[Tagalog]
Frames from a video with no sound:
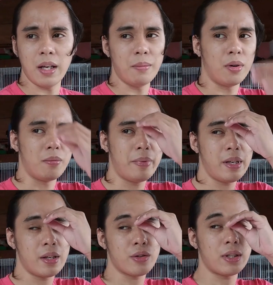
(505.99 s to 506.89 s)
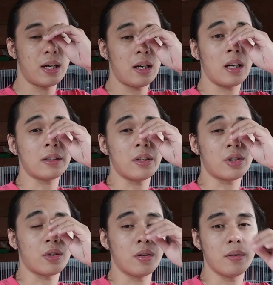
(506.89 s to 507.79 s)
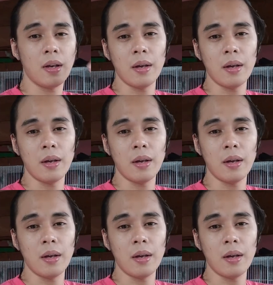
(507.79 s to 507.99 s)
ibon, bigyan niyo sila ng atensyon,